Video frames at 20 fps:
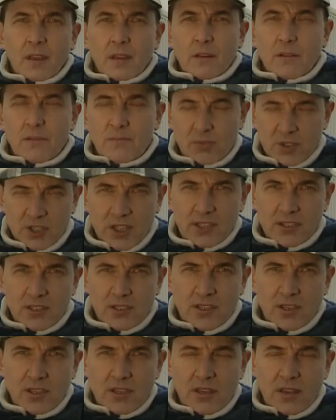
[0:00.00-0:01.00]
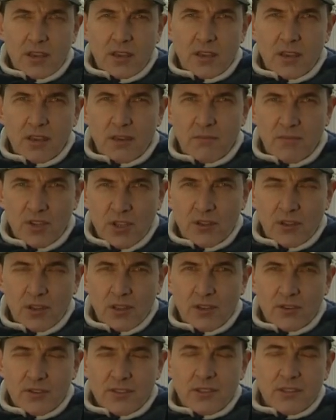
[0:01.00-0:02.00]
W przeddzień
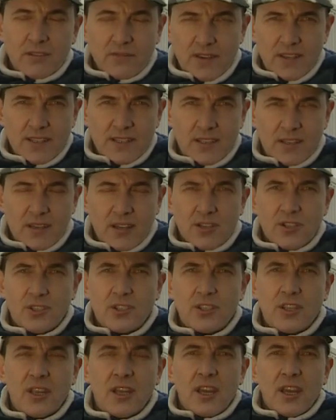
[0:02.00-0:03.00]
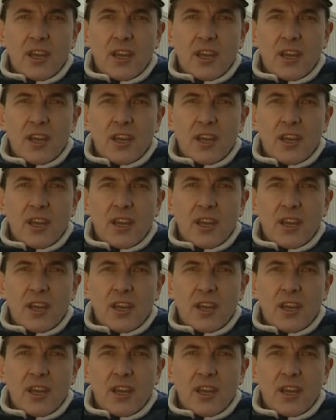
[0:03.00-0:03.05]
minionego Sylwestra, czyli